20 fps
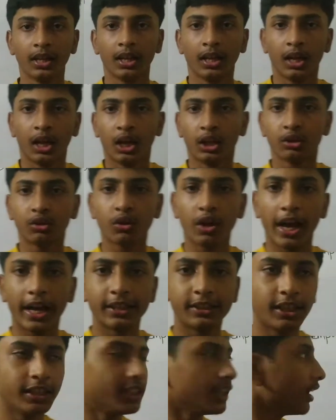तो गाइस
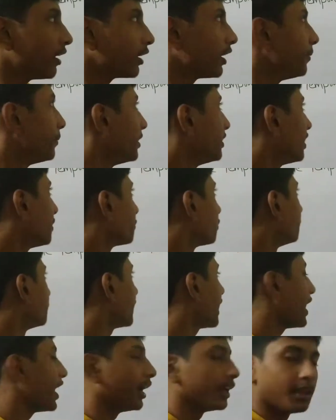जैसे कि मैंने आपको बताया
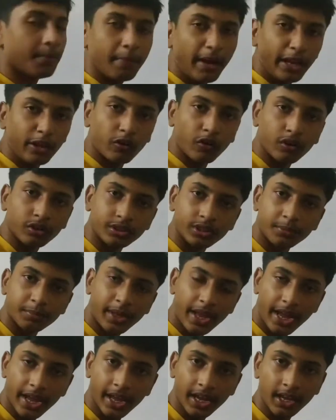कि माइक्रो ऑर्गेनिज्म क्या
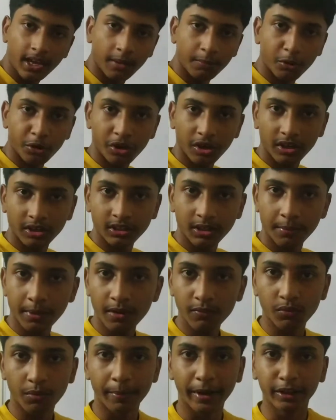है हम ऑर्गेनिज्म है वो
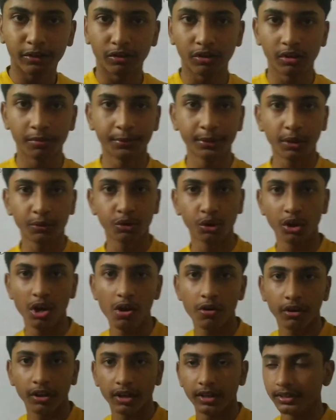माइक्रो मतलब छोटे
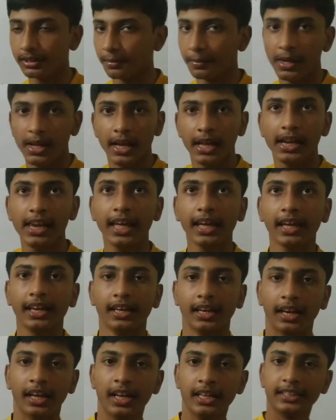ऑर्गेनिज्म लेकिन
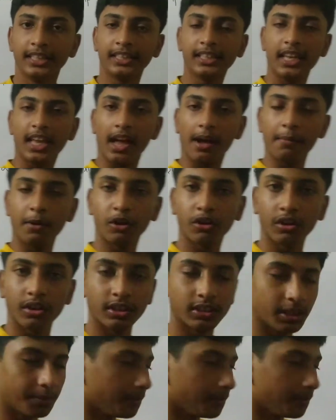जैसे कि हम ऑर्गेनिज्म में